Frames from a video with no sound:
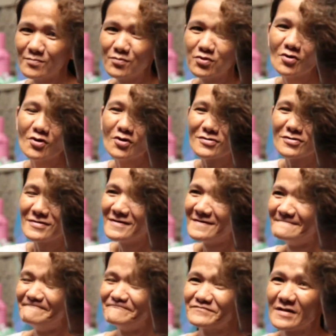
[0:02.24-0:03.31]
Mahigit
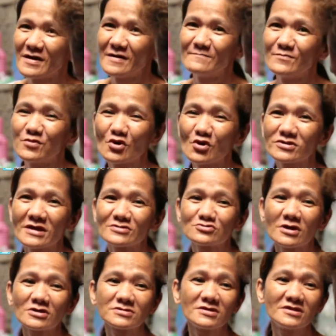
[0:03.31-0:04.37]
dalawang dekada na silang
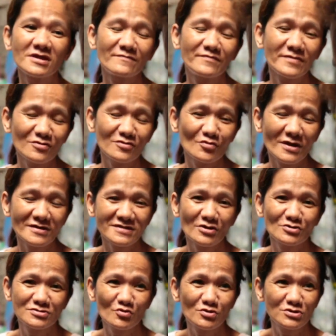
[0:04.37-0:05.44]
nagsasama ni
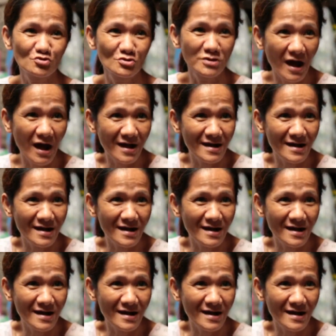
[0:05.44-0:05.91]
Leia.